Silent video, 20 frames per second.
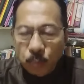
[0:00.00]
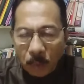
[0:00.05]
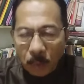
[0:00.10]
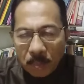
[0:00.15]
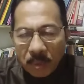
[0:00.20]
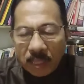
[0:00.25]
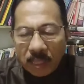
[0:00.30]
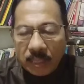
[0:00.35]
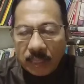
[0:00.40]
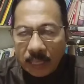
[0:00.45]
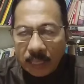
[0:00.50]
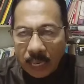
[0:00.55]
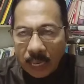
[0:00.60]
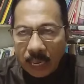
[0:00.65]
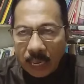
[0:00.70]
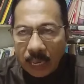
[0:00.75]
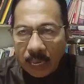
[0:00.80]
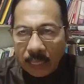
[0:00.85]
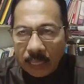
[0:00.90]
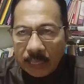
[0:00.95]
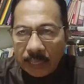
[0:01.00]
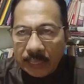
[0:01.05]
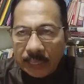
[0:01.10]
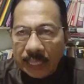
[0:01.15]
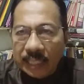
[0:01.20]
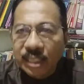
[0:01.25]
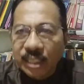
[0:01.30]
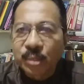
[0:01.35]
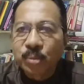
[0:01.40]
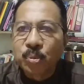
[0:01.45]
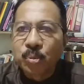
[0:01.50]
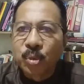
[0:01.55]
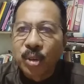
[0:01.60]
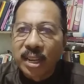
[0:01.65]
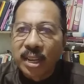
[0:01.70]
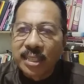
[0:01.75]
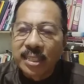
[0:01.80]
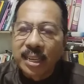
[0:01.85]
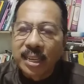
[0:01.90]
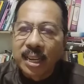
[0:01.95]
pemirsa kita
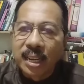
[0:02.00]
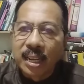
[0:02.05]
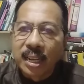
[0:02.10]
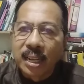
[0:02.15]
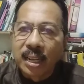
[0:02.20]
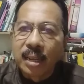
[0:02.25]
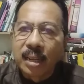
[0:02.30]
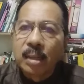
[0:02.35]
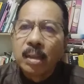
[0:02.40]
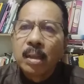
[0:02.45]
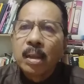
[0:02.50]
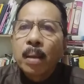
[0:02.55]
semuanya